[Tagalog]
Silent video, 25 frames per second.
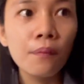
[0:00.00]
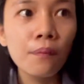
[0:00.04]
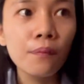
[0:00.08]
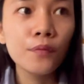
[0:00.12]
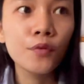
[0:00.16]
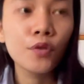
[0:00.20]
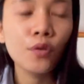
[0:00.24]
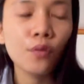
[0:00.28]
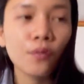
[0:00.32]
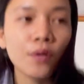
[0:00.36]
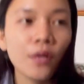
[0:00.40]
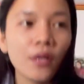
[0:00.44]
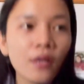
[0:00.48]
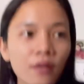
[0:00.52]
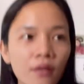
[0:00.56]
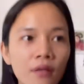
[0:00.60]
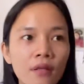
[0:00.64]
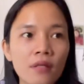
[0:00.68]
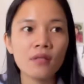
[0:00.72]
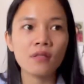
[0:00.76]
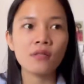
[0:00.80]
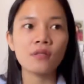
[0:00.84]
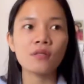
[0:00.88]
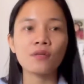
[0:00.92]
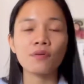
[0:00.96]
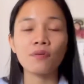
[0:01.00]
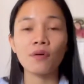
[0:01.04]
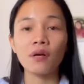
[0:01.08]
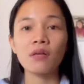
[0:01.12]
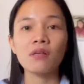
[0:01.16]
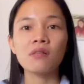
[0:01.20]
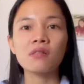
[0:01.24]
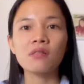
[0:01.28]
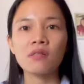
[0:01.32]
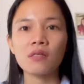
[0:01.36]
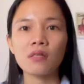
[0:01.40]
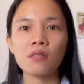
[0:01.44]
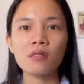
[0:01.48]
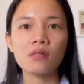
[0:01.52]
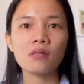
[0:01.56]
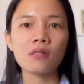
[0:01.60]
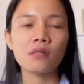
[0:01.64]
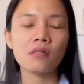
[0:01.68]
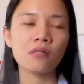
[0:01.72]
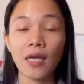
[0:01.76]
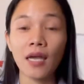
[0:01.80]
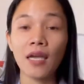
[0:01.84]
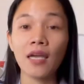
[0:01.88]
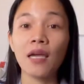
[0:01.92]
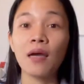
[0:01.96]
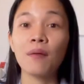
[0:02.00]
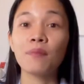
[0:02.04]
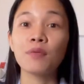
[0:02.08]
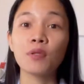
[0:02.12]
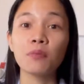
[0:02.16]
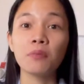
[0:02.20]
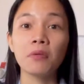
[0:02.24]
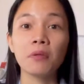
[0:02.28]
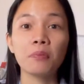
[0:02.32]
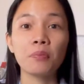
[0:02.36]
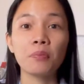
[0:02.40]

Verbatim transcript: during this crisis, I have to be